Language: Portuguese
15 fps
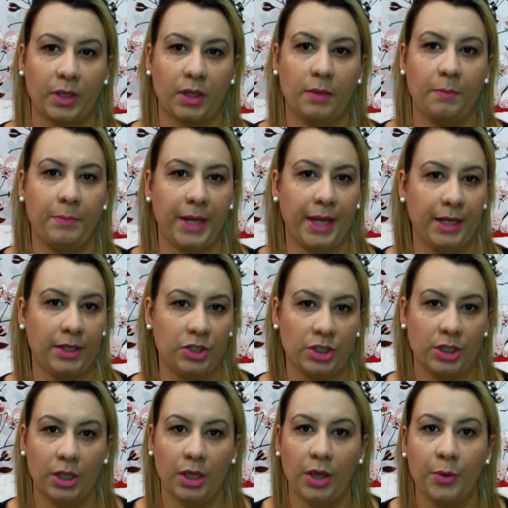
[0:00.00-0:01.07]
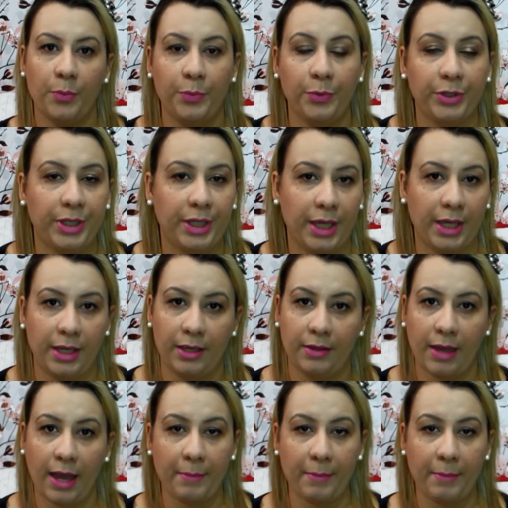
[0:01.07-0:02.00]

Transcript: que prende, porque